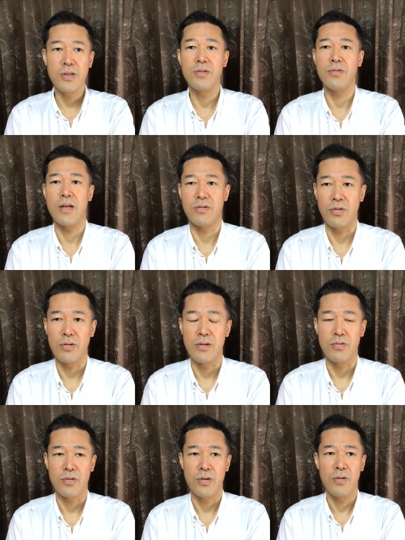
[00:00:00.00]
ちるでしょうってい
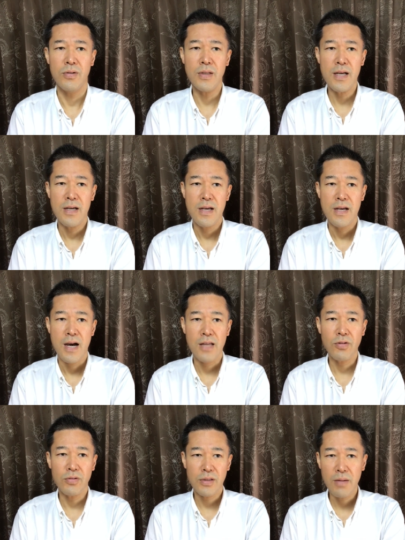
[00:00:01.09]
うこと。ほんであ
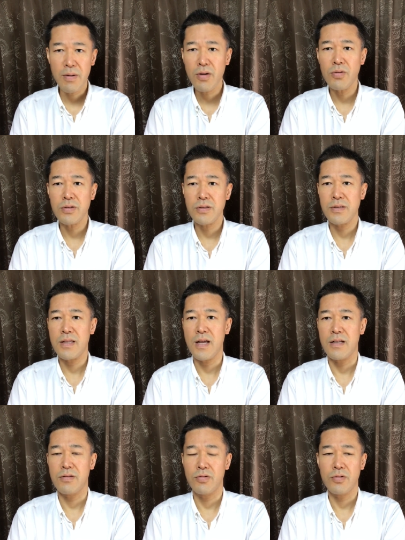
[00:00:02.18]
とタバコを吸ってた
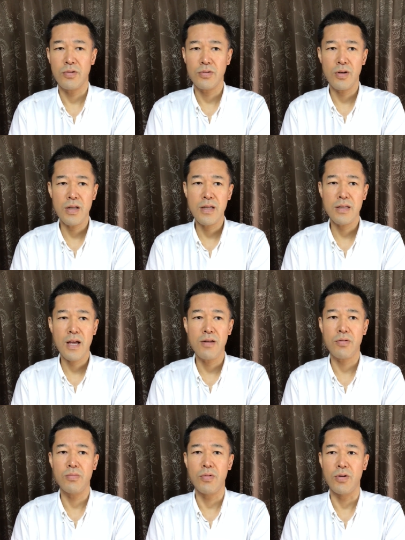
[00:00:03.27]
りするとそれで体
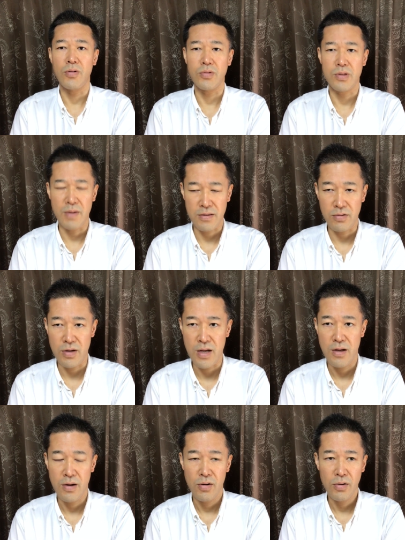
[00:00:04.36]
力も落ちますよね。
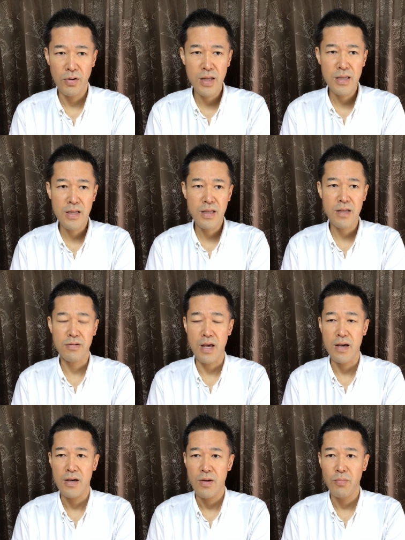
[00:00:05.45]
これでです
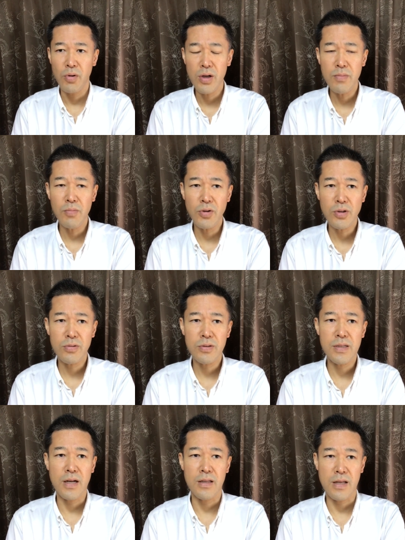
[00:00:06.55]
ね暴飲暴食
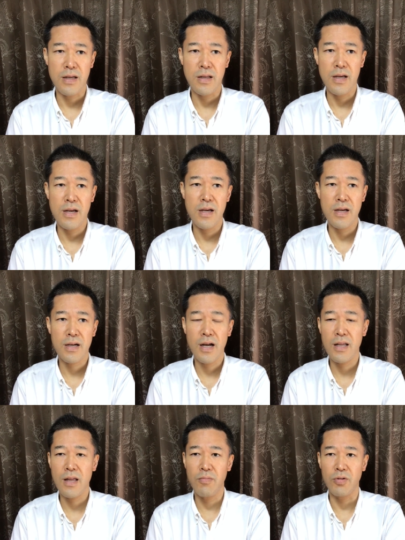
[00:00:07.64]
したらね、えー、
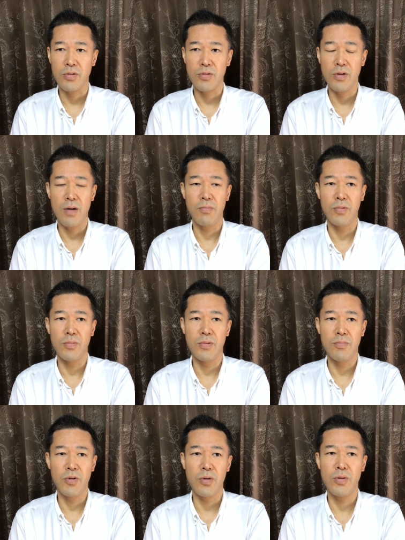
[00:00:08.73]
体もこれは
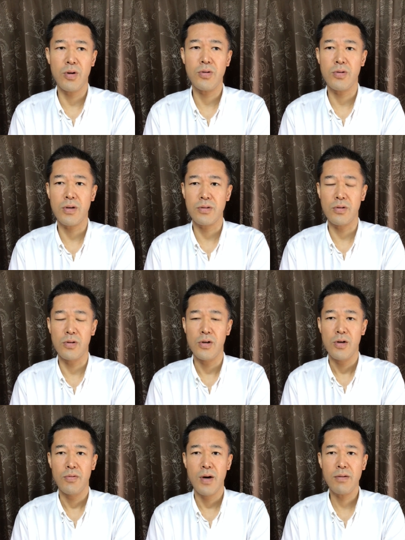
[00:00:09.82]
ボロボロというかその
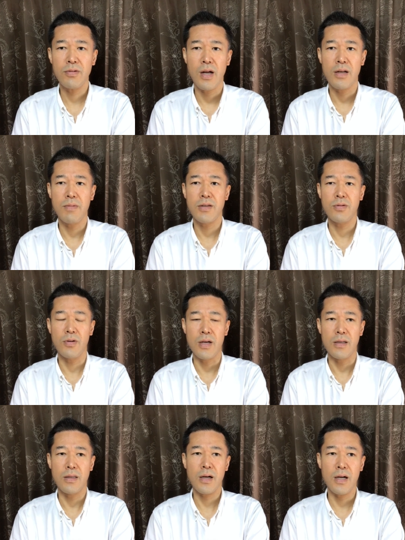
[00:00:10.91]
悪くなりますよね
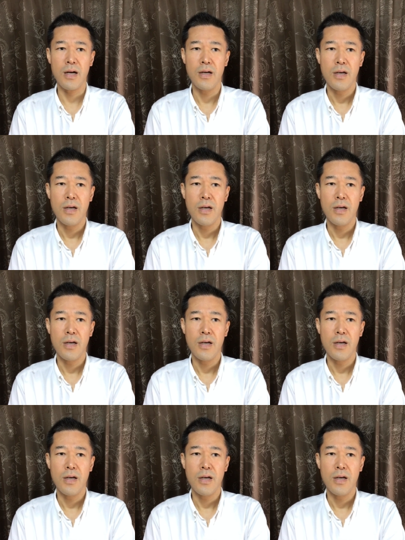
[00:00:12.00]
だから